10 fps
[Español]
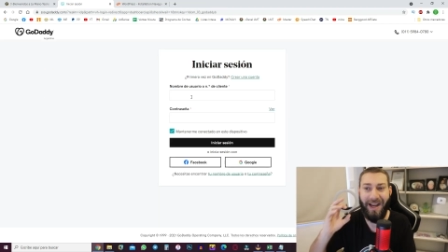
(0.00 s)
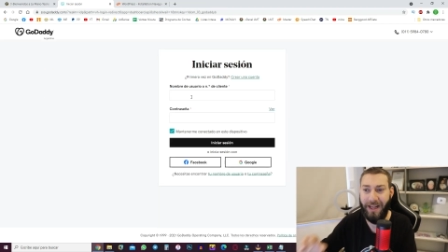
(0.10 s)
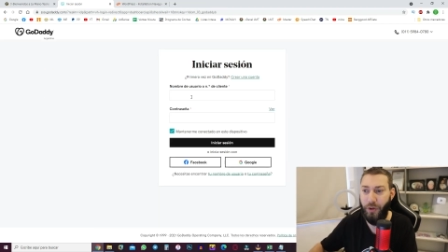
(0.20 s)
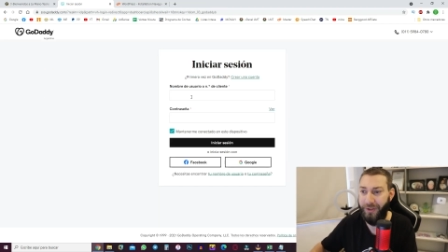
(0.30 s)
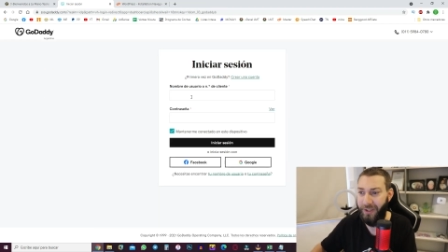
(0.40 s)

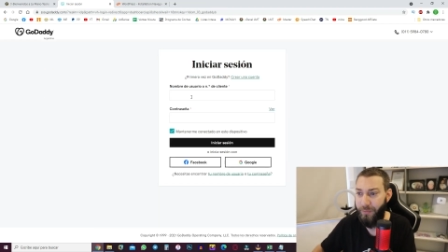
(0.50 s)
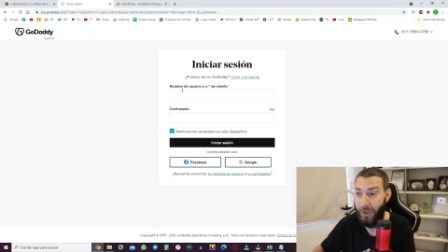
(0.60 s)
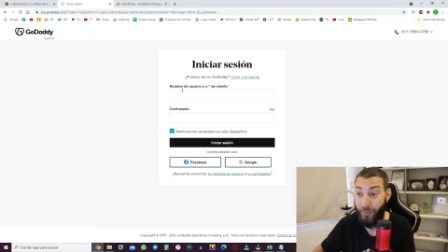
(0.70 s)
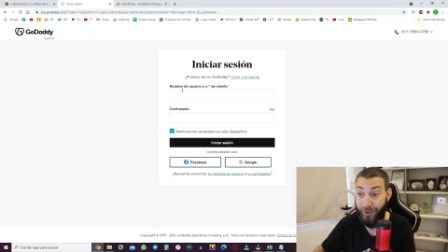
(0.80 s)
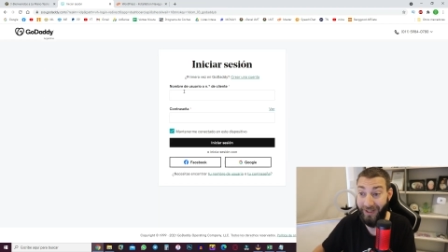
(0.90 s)
Acá lo que tenemos
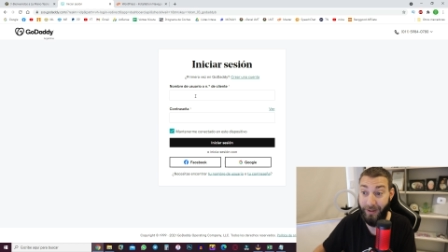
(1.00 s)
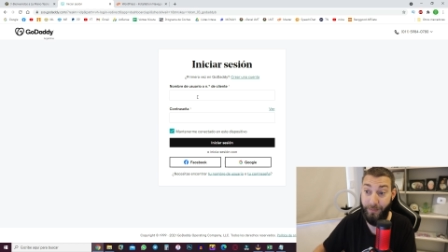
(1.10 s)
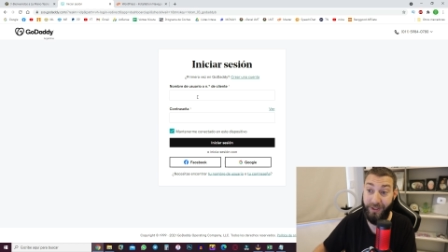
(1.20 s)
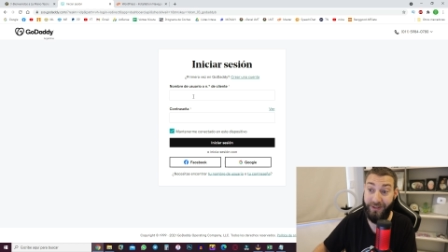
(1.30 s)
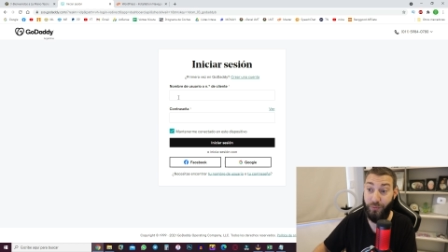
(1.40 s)
que poner
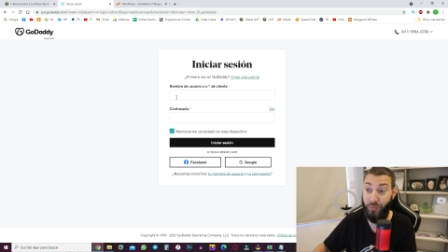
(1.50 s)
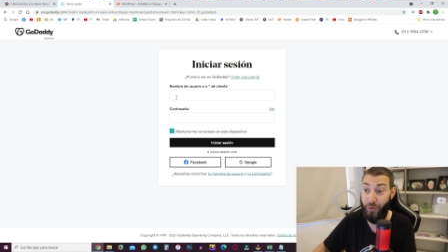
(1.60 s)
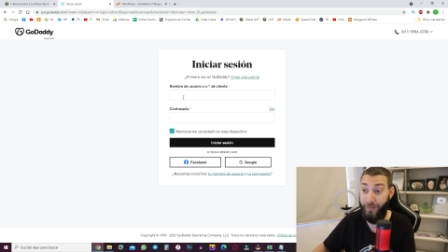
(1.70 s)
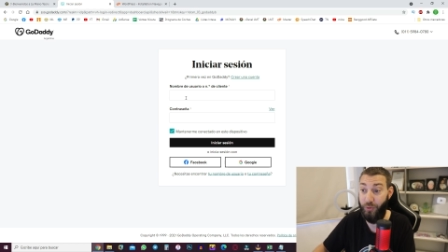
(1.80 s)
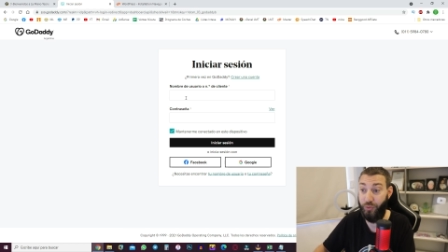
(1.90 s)
generalmente es un
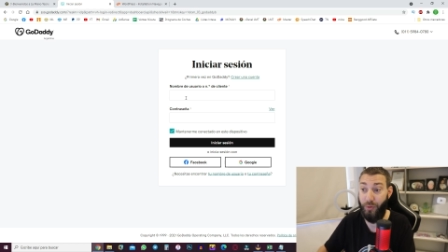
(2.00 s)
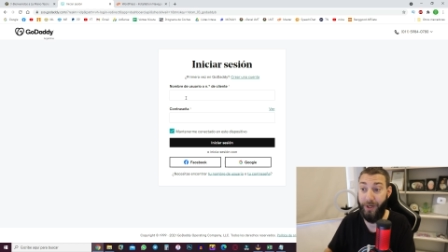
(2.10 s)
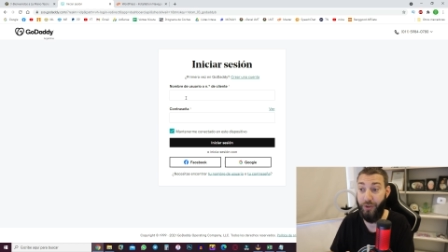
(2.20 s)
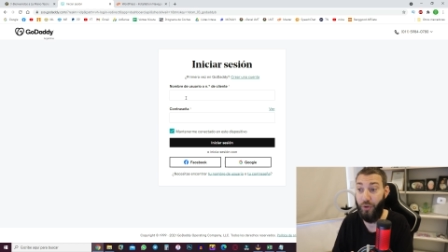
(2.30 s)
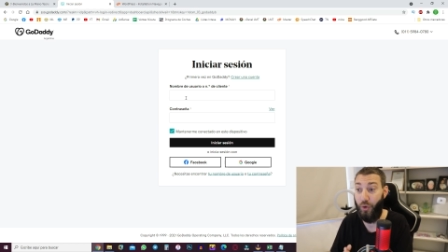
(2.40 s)
nombre de
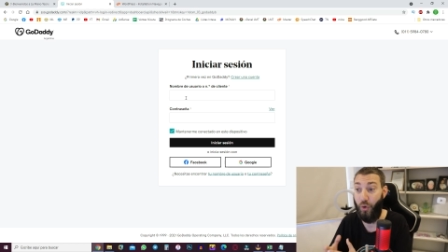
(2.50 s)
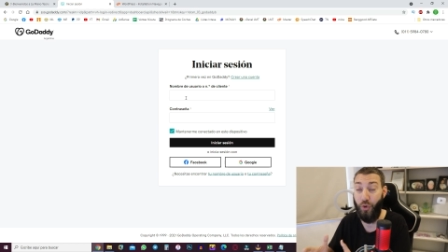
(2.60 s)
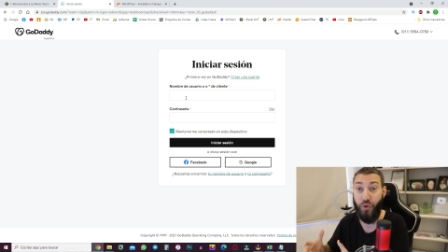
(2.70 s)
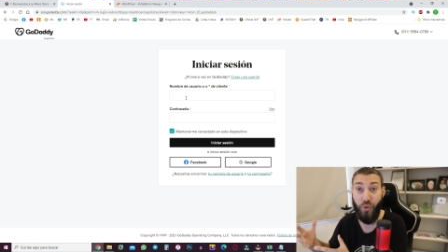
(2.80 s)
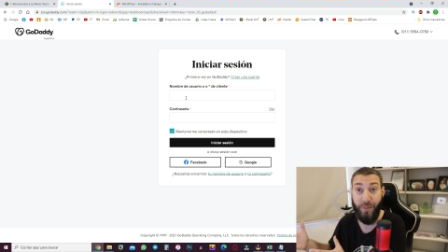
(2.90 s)
usuario
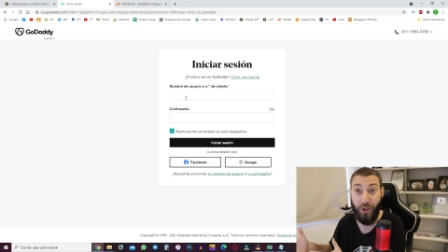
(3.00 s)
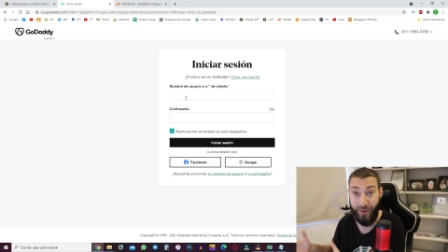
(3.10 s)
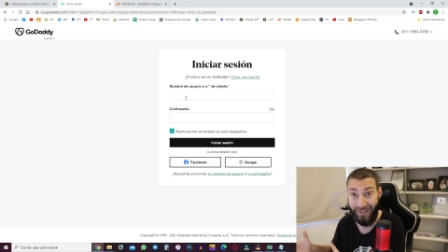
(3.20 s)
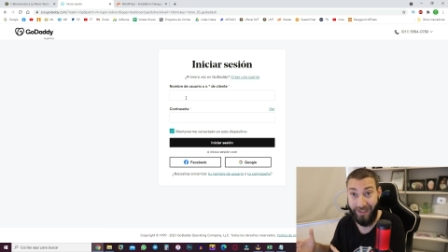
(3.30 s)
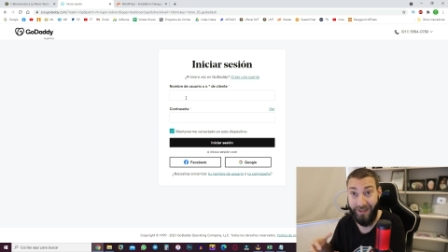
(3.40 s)
o número
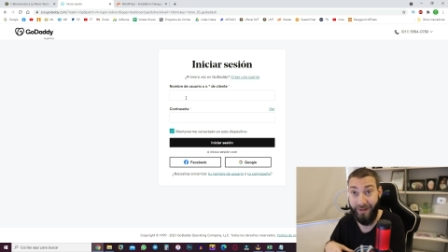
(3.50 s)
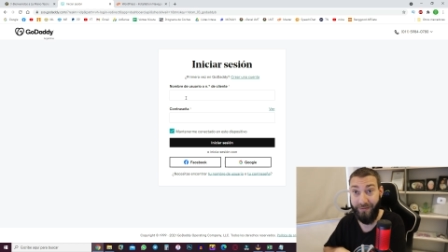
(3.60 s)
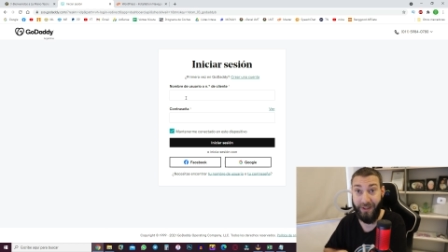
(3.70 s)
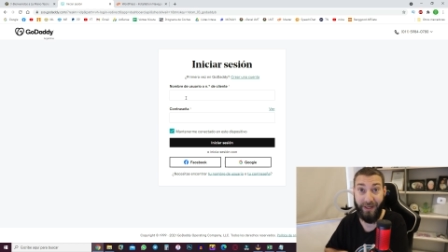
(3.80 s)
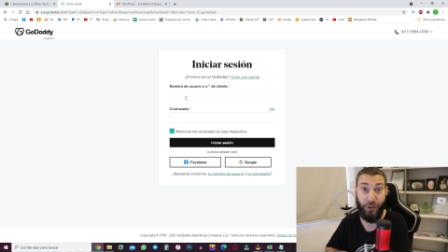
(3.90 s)
de
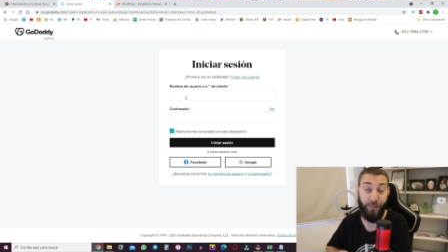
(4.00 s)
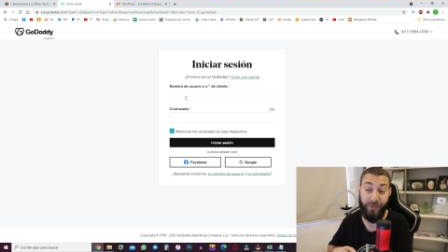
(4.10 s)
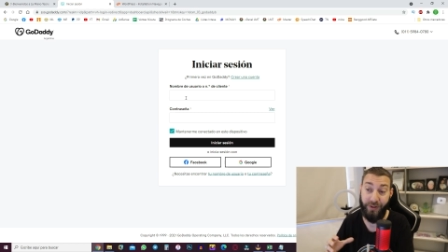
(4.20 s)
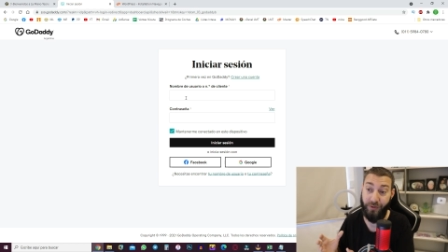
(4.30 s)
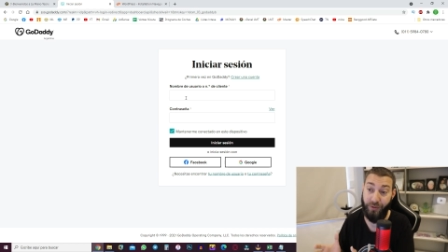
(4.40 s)
cliente, el
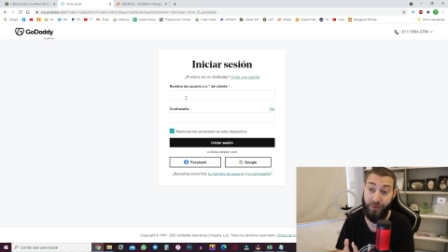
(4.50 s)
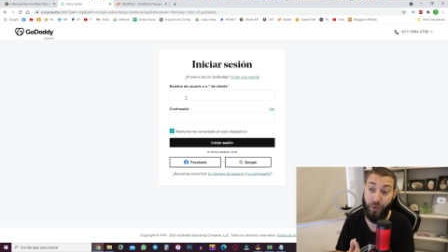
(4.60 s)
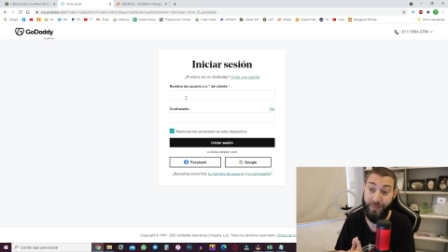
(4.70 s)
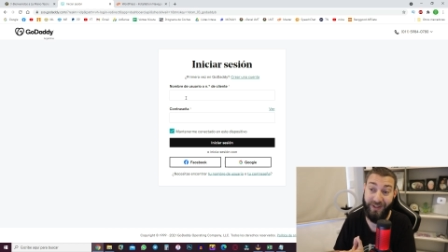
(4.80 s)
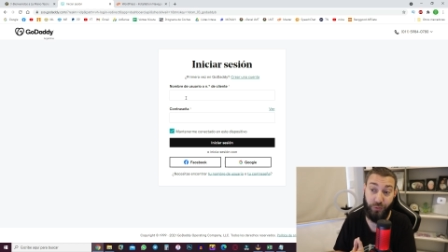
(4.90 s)

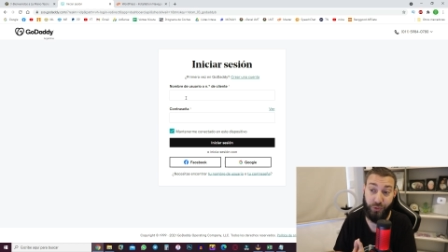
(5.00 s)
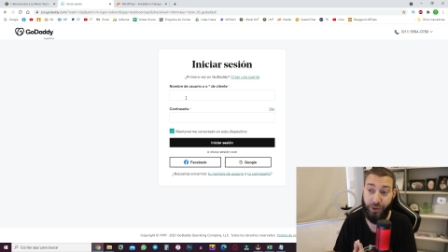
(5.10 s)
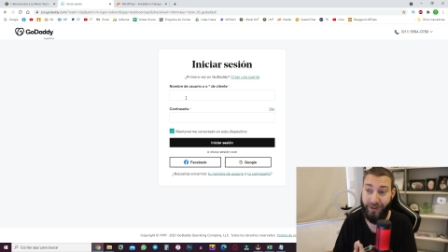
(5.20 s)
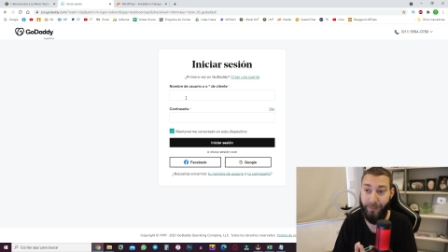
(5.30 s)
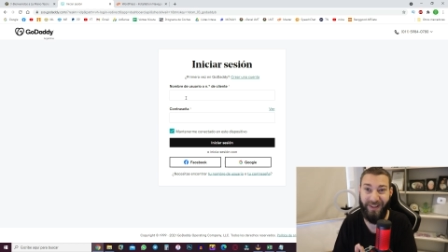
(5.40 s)
nombre de
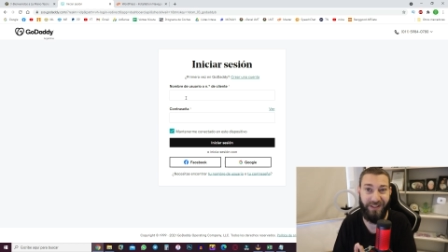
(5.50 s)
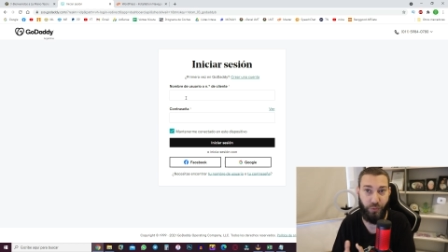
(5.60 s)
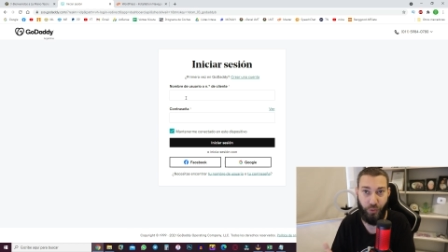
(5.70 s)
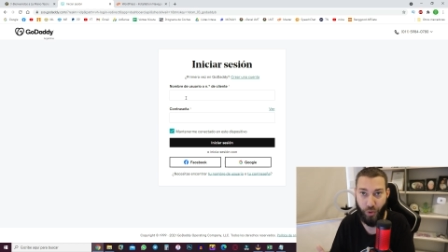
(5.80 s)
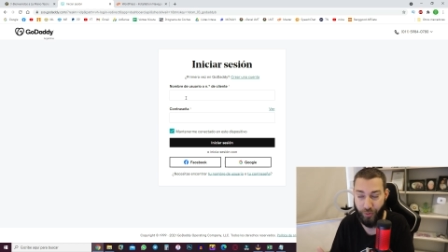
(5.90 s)
usuario generalmente es
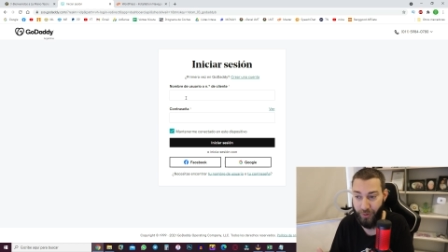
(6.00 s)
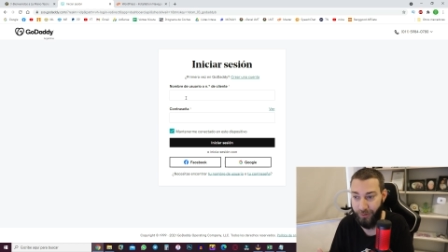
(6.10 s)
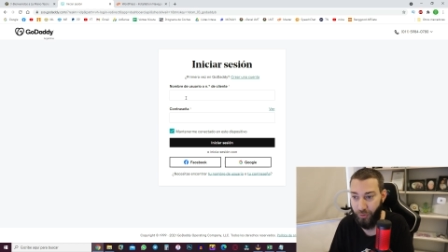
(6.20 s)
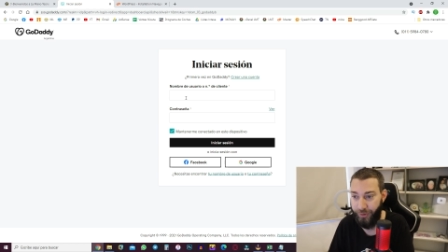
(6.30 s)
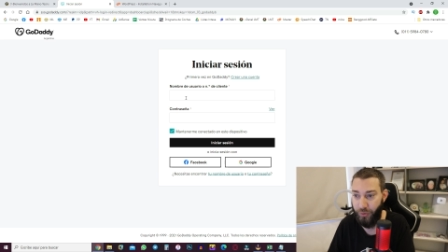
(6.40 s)
un correo
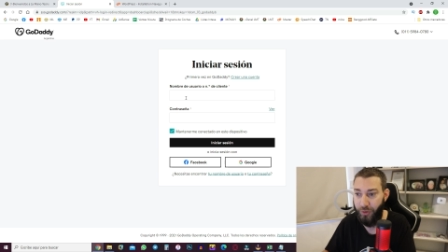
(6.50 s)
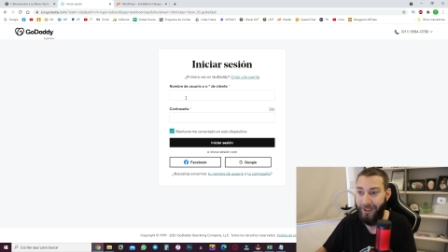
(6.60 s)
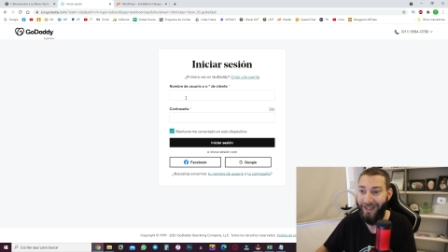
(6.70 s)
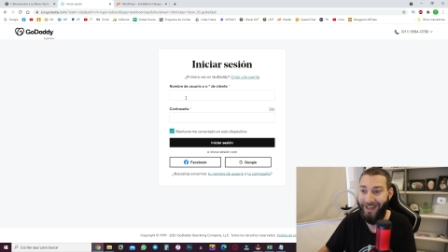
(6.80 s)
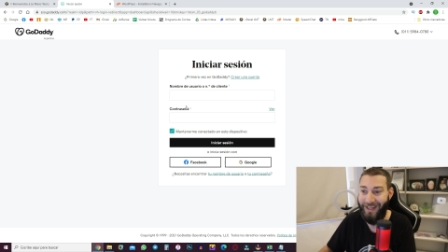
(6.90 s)
electrónico
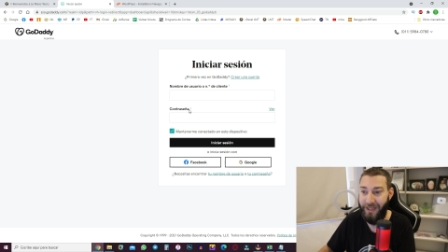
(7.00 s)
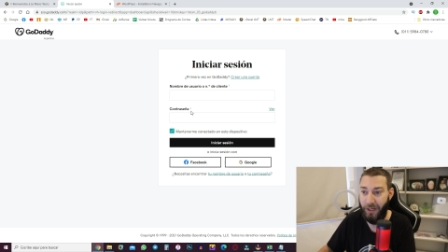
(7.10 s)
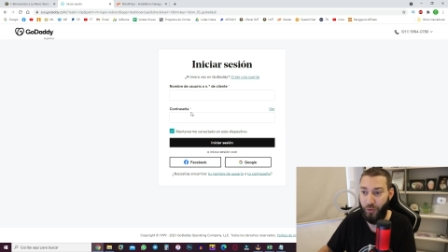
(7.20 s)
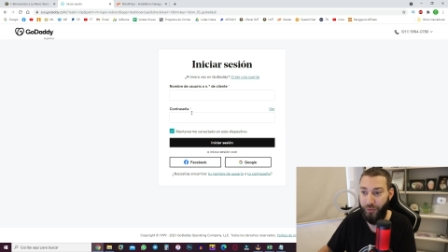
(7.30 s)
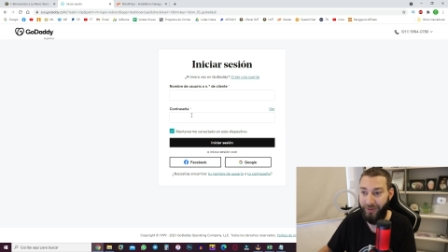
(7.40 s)
y
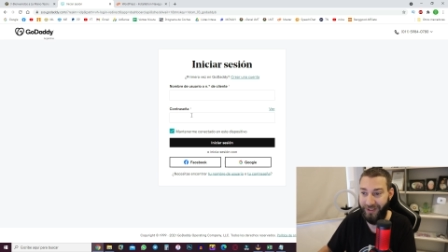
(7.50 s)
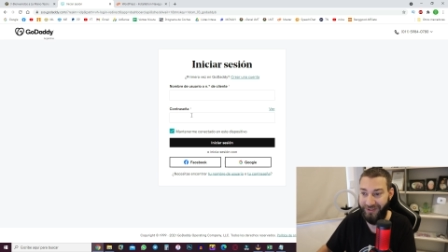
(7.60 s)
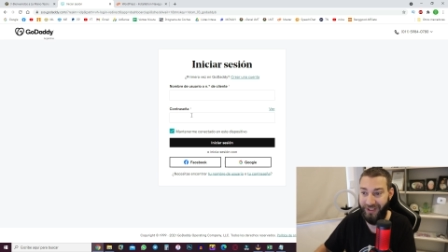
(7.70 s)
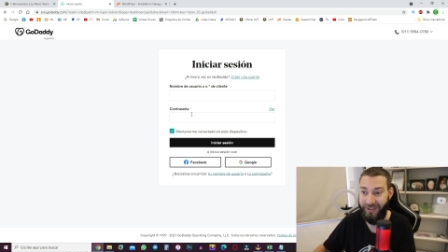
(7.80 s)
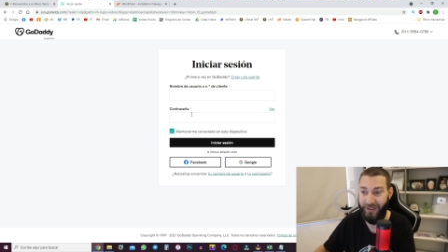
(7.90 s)
la
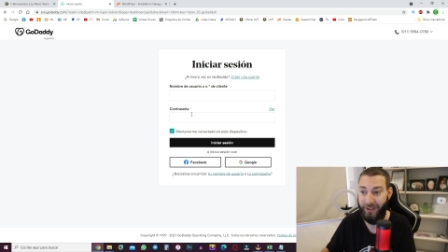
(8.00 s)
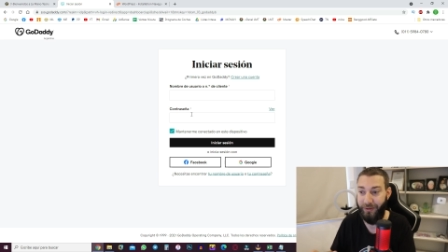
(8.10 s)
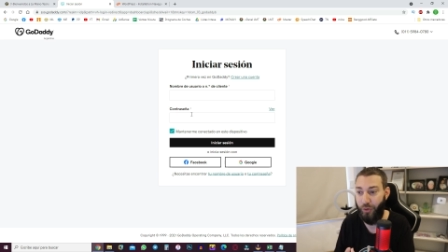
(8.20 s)
contraseña.